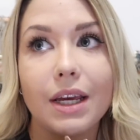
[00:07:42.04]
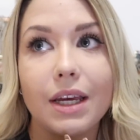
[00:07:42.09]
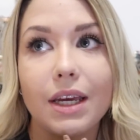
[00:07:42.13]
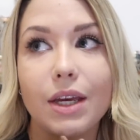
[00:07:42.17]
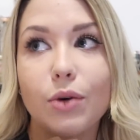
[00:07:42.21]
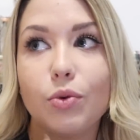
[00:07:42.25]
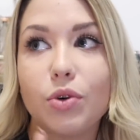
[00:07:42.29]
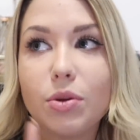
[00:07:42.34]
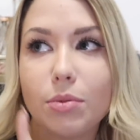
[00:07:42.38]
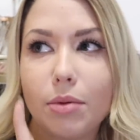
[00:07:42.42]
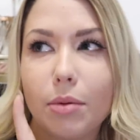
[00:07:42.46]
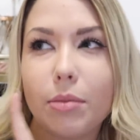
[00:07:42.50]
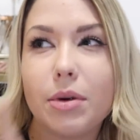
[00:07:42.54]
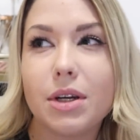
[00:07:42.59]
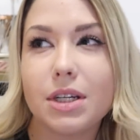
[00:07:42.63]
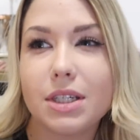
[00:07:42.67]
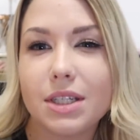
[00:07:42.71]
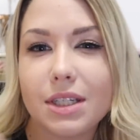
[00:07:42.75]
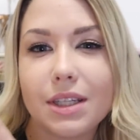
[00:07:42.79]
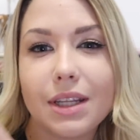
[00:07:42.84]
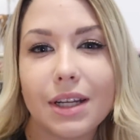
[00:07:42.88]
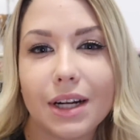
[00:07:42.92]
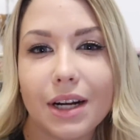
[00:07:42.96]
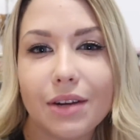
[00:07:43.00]
et oui, ma
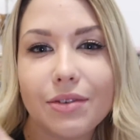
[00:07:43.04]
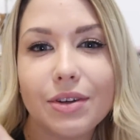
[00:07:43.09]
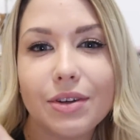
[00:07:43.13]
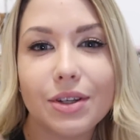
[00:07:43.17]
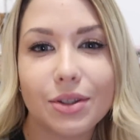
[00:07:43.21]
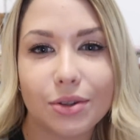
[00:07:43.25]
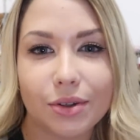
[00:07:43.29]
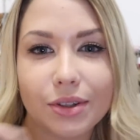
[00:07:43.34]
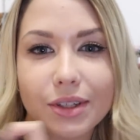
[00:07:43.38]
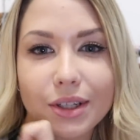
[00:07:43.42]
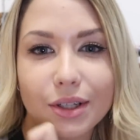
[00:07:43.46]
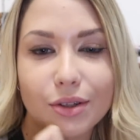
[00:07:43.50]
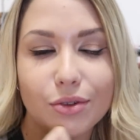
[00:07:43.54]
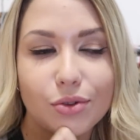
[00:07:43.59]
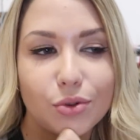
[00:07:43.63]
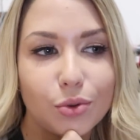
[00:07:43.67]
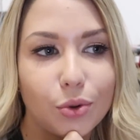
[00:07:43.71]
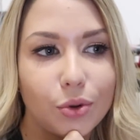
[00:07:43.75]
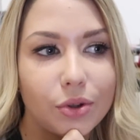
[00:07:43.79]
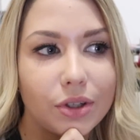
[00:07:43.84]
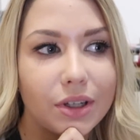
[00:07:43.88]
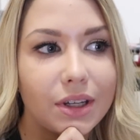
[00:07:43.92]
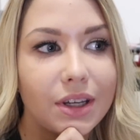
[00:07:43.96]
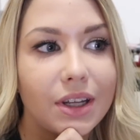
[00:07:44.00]
machine à laver est en train de
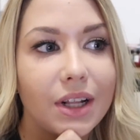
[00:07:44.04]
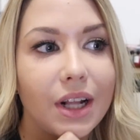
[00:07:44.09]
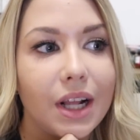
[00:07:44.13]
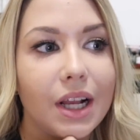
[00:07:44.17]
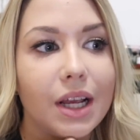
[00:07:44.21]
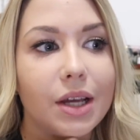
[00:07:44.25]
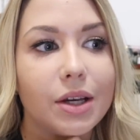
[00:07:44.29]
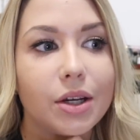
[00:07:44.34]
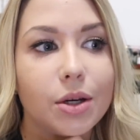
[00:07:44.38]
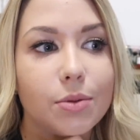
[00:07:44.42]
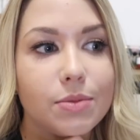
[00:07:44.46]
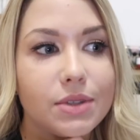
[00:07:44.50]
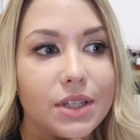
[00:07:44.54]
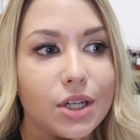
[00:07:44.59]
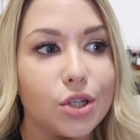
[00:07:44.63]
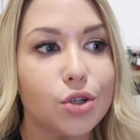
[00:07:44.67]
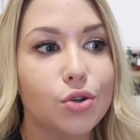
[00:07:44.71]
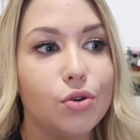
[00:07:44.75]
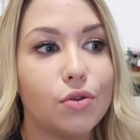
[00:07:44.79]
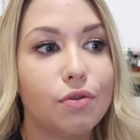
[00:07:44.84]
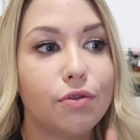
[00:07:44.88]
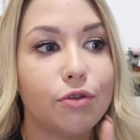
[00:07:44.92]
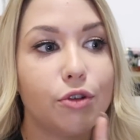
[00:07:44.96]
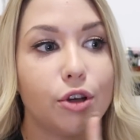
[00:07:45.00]
tourner. Comme ça,
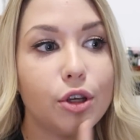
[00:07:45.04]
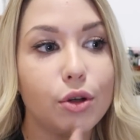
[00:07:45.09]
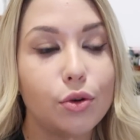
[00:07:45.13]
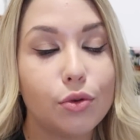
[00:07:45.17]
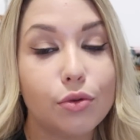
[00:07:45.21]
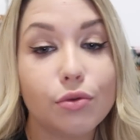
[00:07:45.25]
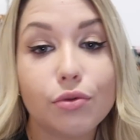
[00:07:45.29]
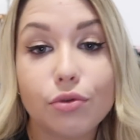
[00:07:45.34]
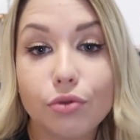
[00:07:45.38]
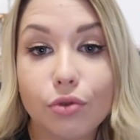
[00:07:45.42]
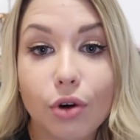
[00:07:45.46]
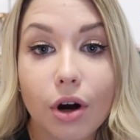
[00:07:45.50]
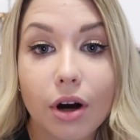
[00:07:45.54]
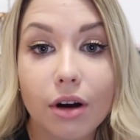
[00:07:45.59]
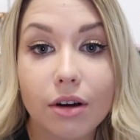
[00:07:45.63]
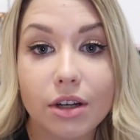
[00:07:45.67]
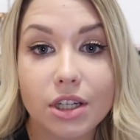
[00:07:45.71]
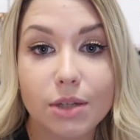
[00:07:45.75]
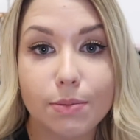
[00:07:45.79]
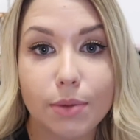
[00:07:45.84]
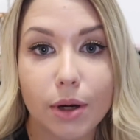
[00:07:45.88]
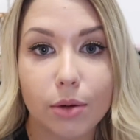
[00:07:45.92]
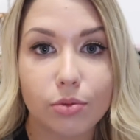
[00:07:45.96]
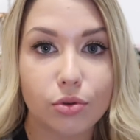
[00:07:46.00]
je le fais une fois et
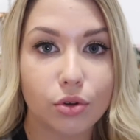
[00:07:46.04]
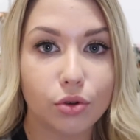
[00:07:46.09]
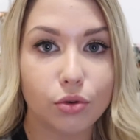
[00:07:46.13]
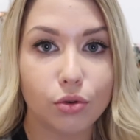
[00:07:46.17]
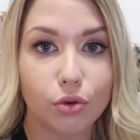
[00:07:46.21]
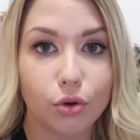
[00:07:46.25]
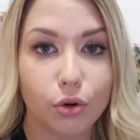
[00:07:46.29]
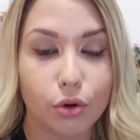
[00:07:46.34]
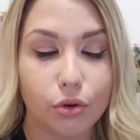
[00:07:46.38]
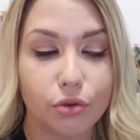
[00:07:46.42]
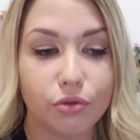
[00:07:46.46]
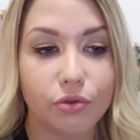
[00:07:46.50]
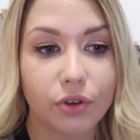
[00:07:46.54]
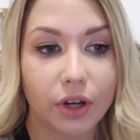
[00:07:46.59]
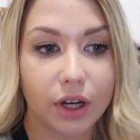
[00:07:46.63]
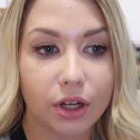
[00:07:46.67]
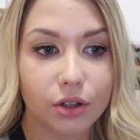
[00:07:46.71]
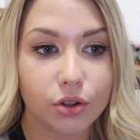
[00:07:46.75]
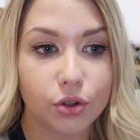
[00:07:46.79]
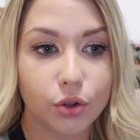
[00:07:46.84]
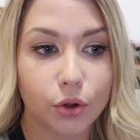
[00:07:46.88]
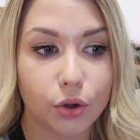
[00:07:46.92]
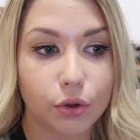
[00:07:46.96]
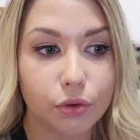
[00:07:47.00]
j'ai pas besoin de le
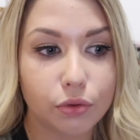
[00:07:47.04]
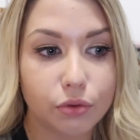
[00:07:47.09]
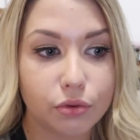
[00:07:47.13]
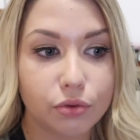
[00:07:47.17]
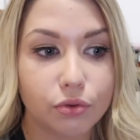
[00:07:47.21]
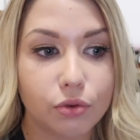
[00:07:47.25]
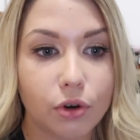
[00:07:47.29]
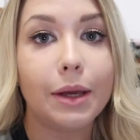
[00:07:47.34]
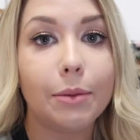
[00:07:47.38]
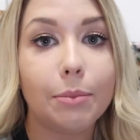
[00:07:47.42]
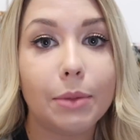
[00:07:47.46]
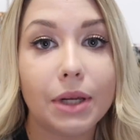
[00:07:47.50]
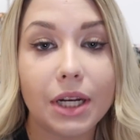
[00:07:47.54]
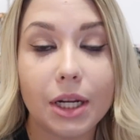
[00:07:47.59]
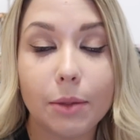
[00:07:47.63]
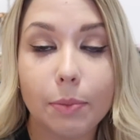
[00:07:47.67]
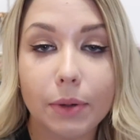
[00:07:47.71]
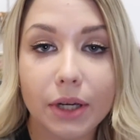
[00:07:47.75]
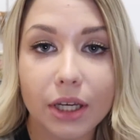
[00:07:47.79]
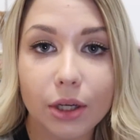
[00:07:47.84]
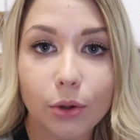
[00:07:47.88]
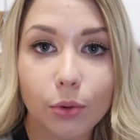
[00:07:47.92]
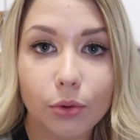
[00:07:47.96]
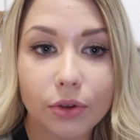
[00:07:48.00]
refaire 30 fois. Mais les
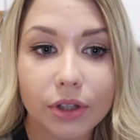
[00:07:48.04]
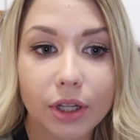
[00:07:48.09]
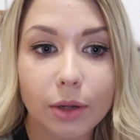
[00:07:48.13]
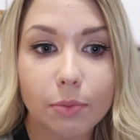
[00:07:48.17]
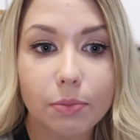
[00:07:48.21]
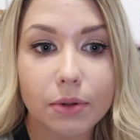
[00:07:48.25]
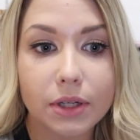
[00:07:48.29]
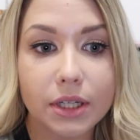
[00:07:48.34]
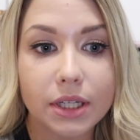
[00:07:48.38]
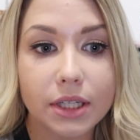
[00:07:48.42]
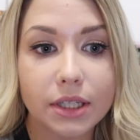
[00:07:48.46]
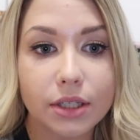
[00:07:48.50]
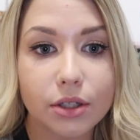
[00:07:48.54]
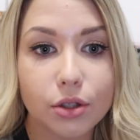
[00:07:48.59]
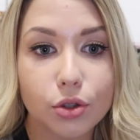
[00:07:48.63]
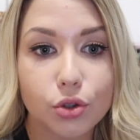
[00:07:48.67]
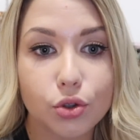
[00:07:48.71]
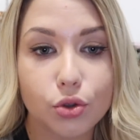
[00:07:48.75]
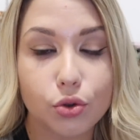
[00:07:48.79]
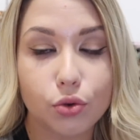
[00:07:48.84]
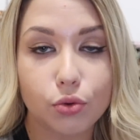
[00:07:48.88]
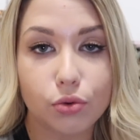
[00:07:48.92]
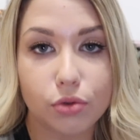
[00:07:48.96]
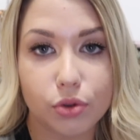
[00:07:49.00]
prix qu'on applique,
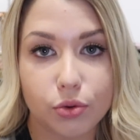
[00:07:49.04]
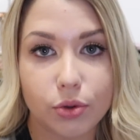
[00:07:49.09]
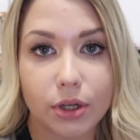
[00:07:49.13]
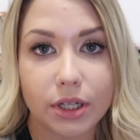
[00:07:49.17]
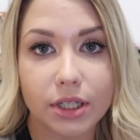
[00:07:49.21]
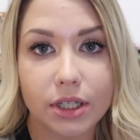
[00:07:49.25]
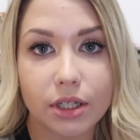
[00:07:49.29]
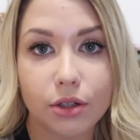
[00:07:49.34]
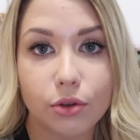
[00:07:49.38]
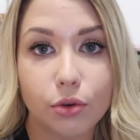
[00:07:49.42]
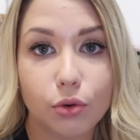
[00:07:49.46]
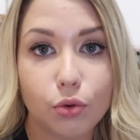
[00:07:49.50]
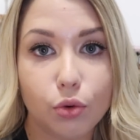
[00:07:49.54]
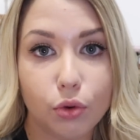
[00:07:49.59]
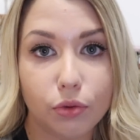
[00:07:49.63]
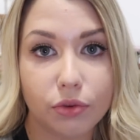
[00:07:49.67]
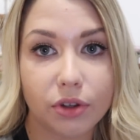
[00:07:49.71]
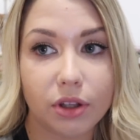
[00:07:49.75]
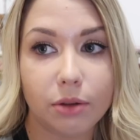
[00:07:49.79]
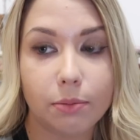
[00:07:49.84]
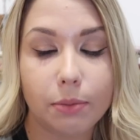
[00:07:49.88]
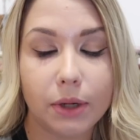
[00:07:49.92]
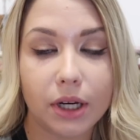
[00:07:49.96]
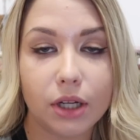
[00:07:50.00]
je conçois qu'ils ne
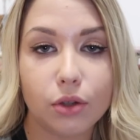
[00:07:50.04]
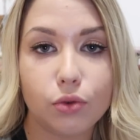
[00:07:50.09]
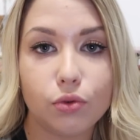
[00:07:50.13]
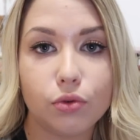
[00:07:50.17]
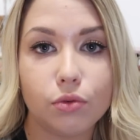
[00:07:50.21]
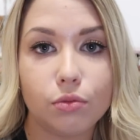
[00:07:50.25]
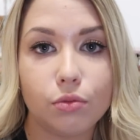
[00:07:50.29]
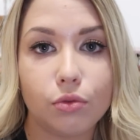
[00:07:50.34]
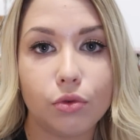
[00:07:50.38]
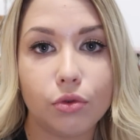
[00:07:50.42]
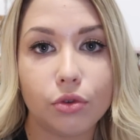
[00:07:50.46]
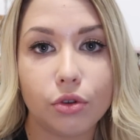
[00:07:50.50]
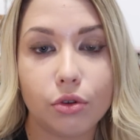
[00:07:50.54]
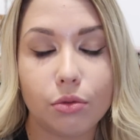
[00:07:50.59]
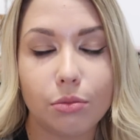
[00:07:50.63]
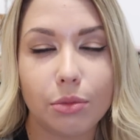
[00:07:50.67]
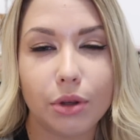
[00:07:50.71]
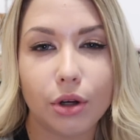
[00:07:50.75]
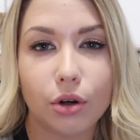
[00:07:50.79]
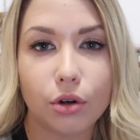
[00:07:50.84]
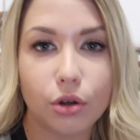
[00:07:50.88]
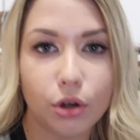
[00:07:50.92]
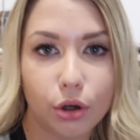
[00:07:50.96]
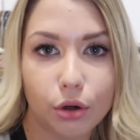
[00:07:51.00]
conviennent pas à tout le monde,
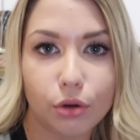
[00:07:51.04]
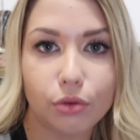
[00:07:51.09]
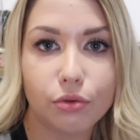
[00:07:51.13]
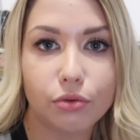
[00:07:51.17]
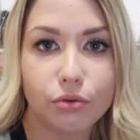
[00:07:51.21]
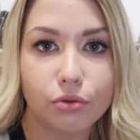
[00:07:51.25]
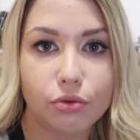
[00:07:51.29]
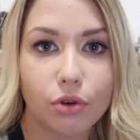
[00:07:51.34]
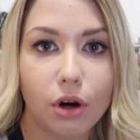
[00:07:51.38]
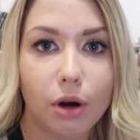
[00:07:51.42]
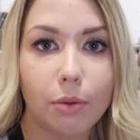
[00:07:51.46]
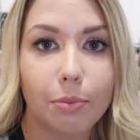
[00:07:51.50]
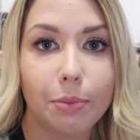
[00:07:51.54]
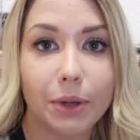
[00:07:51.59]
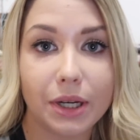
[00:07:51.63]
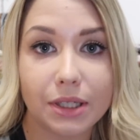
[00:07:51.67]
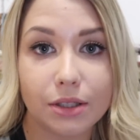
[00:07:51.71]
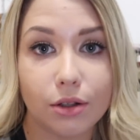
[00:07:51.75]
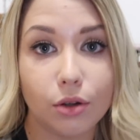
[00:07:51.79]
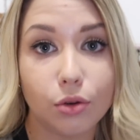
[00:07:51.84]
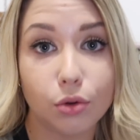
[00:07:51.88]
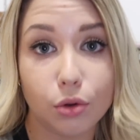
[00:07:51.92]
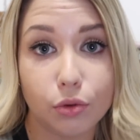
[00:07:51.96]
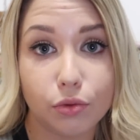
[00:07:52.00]
mais encore une fois,
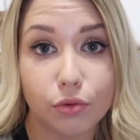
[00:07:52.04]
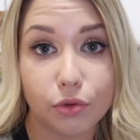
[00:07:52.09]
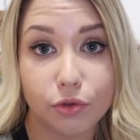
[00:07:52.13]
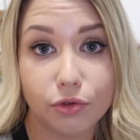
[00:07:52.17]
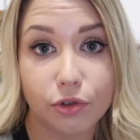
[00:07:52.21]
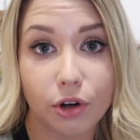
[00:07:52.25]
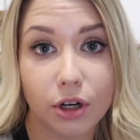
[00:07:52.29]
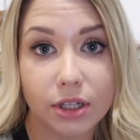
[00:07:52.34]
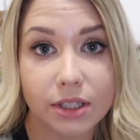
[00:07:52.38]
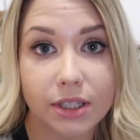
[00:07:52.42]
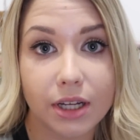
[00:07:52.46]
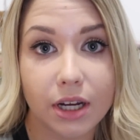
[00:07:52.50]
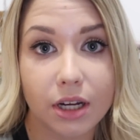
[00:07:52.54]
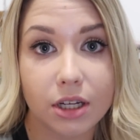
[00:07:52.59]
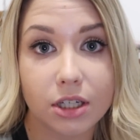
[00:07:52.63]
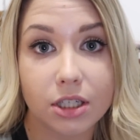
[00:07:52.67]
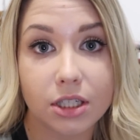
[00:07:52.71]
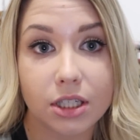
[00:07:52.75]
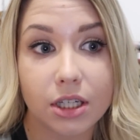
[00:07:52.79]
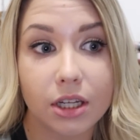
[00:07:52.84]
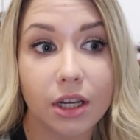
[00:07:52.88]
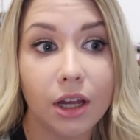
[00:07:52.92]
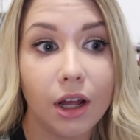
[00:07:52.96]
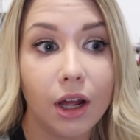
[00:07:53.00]
personne ne vous force à
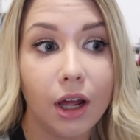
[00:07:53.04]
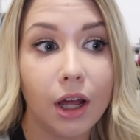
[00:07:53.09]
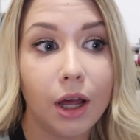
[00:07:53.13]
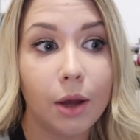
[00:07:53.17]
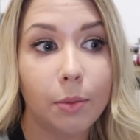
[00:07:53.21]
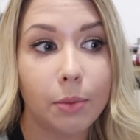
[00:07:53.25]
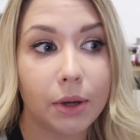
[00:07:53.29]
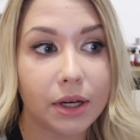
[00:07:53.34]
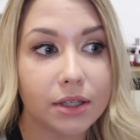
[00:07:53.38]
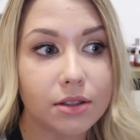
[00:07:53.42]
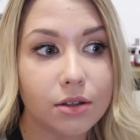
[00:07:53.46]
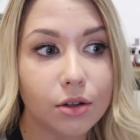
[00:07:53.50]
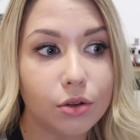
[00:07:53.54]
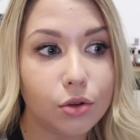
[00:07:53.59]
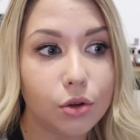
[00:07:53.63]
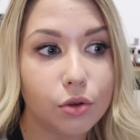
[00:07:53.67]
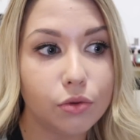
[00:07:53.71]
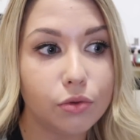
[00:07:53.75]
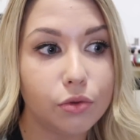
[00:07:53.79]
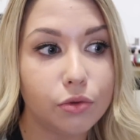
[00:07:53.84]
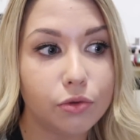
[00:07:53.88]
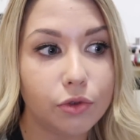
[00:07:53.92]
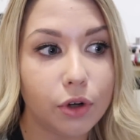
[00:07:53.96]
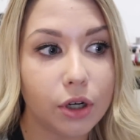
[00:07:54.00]
acheter, personne ne
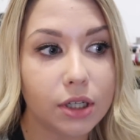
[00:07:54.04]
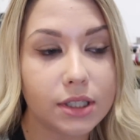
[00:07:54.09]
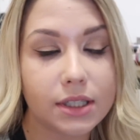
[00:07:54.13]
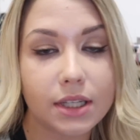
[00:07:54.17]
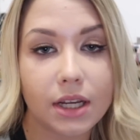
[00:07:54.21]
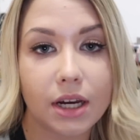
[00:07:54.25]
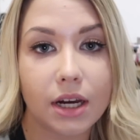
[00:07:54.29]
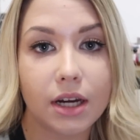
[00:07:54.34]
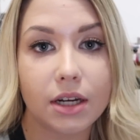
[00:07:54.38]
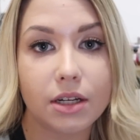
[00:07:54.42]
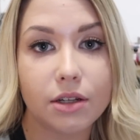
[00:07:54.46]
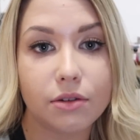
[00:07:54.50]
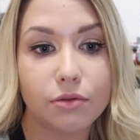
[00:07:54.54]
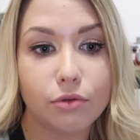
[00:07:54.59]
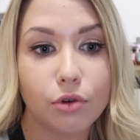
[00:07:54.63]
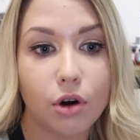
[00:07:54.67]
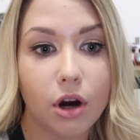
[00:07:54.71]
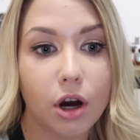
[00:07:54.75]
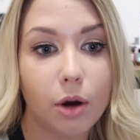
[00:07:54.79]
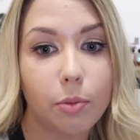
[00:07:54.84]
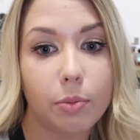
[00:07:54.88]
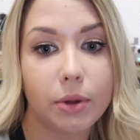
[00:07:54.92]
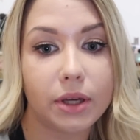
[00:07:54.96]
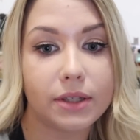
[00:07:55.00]
vous force à aller
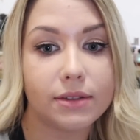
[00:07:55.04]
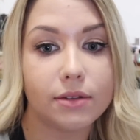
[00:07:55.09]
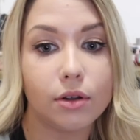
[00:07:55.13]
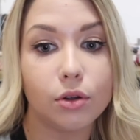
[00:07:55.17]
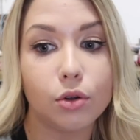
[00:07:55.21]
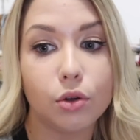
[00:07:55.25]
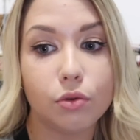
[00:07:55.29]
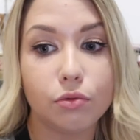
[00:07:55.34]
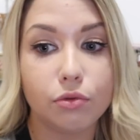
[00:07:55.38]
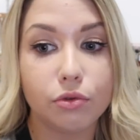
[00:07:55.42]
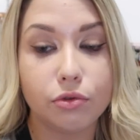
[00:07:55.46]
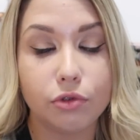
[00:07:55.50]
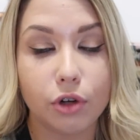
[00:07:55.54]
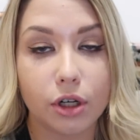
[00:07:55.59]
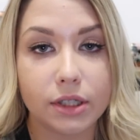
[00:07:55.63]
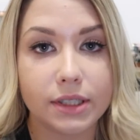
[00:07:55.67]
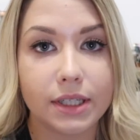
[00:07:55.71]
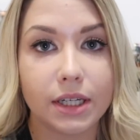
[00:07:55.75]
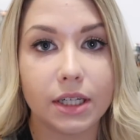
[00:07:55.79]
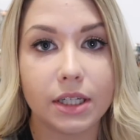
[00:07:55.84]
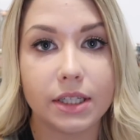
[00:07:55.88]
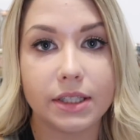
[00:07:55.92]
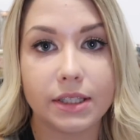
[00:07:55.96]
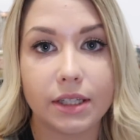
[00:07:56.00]
voir, personne ne vous force
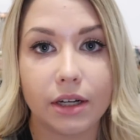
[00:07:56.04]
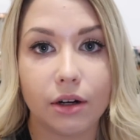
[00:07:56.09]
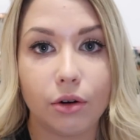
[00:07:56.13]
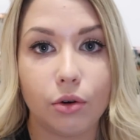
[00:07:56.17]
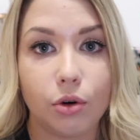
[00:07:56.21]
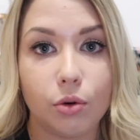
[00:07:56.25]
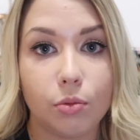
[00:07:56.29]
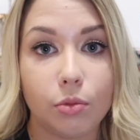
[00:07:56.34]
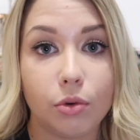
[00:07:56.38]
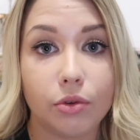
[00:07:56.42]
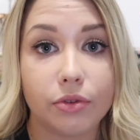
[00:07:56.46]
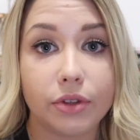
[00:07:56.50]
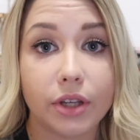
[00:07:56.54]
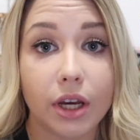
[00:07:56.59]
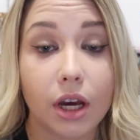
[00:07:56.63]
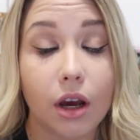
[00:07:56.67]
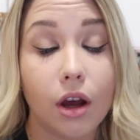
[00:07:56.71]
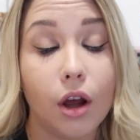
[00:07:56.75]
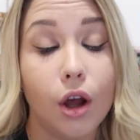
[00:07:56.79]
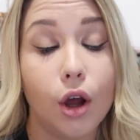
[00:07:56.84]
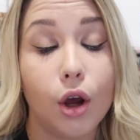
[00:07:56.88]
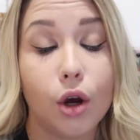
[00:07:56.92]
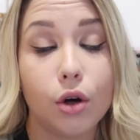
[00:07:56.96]
à laisser un commentaire.